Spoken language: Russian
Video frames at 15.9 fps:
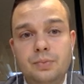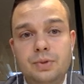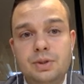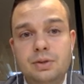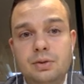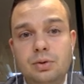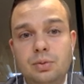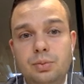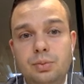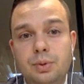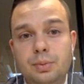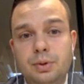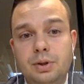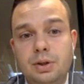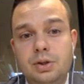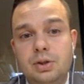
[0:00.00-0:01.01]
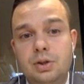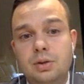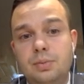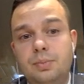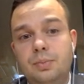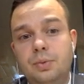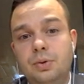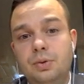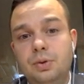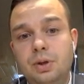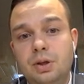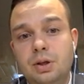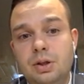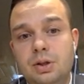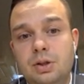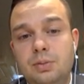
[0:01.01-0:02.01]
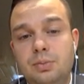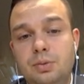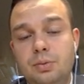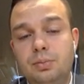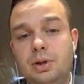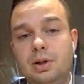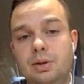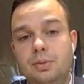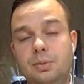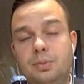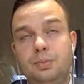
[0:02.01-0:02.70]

совокупно потрачено на каждый по, милли...